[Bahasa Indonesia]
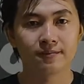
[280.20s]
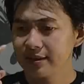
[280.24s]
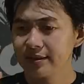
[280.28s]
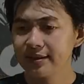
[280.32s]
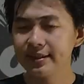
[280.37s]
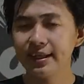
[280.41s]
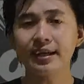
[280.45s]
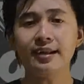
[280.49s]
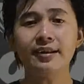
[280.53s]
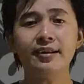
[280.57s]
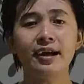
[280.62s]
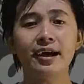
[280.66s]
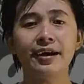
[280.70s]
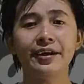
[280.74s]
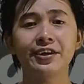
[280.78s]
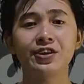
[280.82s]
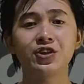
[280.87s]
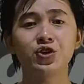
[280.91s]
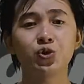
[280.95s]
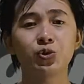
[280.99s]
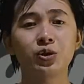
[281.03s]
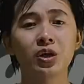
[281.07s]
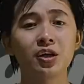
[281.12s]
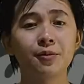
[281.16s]
Dan ada
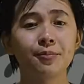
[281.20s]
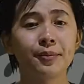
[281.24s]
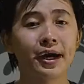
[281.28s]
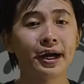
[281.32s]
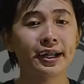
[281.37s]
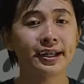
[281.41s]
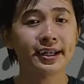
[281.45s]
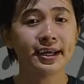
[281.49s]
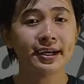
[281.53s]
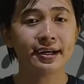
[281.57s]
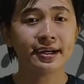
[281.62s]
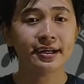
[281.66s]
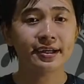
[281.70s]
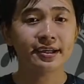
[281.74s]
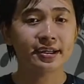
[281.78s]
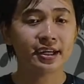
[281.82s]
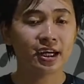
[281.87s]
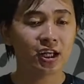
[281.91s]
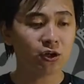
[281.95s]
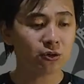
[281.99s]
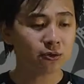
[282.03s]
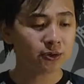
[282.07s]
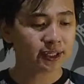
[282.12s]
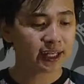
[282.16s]
juga yang mengatakan
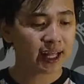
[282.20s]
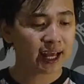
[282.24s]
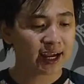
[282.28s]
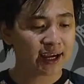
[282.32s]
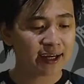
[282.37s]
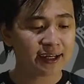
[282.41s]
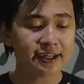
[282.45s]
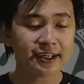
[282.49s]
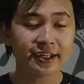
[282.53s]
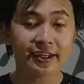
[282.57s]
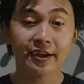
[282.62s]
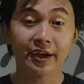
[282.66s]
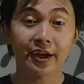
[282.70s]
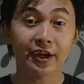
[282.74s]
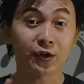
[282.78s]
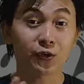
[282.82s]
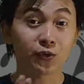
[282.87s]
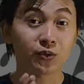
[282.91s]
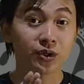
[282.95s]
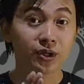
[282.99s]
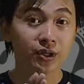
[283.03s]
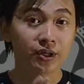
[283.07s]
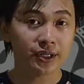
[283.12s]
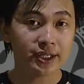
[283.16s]
kalau tangan dari
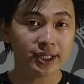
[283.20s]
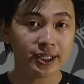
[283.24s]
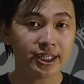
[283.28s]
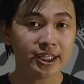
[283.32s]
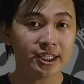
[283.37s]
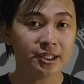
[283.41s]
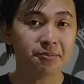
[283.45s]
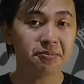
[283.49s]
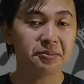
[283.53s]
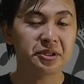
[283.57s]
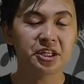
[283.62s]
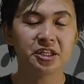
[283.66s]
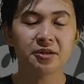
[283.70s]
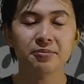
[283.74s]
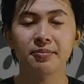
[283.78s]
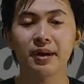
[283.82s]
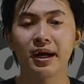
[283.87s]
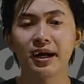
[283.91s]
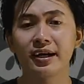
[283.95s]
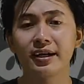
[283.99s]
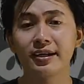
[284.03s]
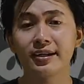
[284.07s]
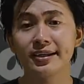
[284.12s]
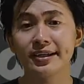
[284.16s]
kartun girl ini mirip
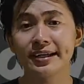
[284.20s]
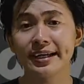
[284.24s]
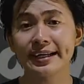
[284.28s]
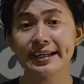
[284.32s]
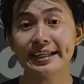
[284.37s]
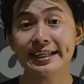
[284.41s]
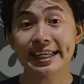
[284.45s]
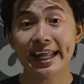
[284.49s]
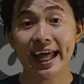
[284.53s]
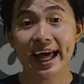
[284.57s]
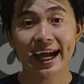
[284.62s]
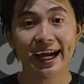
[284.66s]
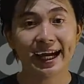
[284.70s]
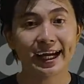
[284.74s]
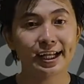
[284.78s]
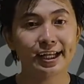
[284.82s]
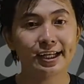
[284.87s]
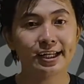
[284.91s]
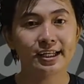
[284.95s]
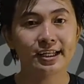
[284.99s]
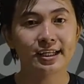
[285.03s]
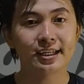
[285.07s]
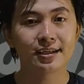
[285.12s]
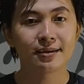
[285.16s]
banget dengan
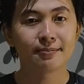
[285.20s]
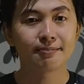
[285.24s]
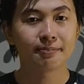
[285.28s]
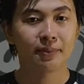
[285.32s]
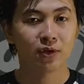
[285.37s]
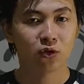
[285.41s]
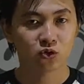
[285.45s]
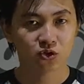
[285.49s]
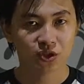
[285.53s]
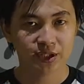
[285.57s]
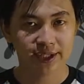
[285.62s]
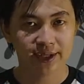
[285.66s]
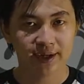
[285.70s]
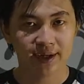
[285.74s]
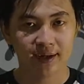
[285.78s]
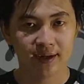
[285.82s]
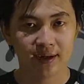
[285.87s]
tangan manusia.